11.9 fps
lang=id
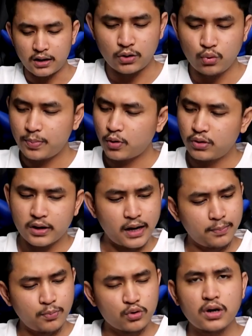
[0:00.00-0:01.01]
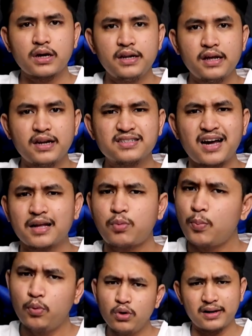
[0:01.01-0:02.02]
Ada dua produk handphone kekinian yang sangat
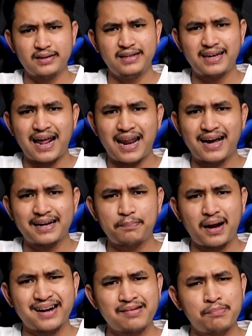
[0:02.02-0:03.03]
populer di kalangan para